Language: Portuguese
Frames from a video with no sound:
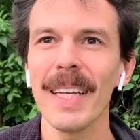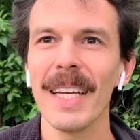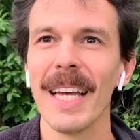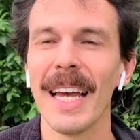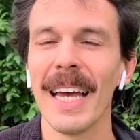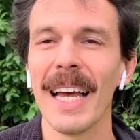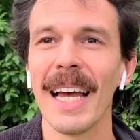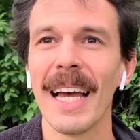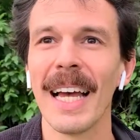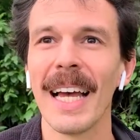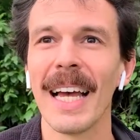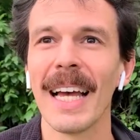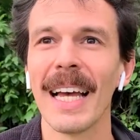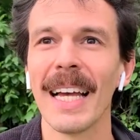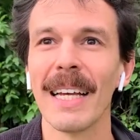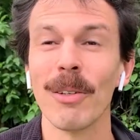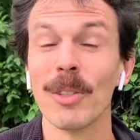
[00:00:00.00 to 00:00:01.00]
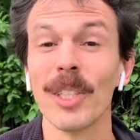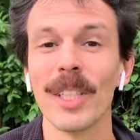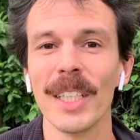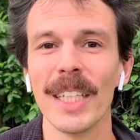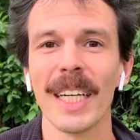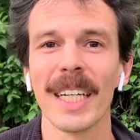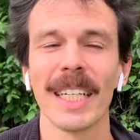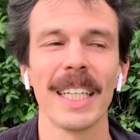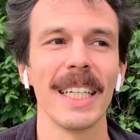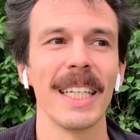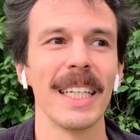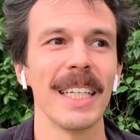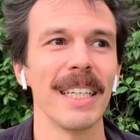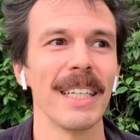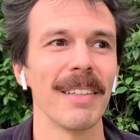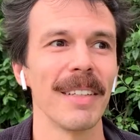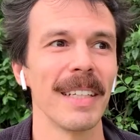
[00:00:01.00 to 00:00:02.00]
É, eu diria
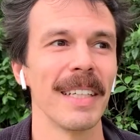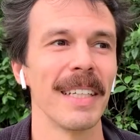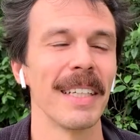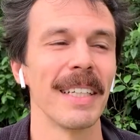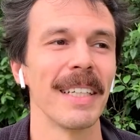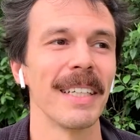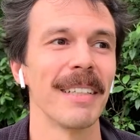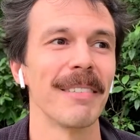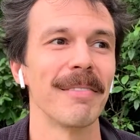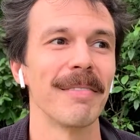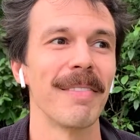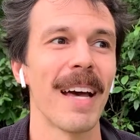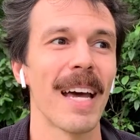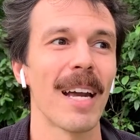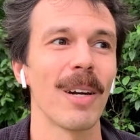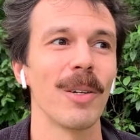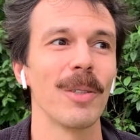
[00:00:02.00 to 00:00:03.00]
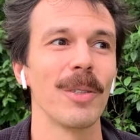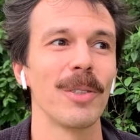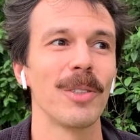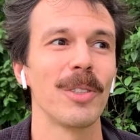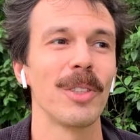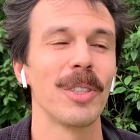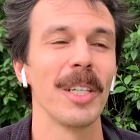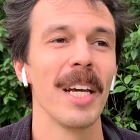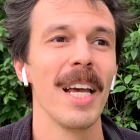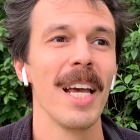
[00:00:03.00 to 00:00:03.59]
que uh, Verlust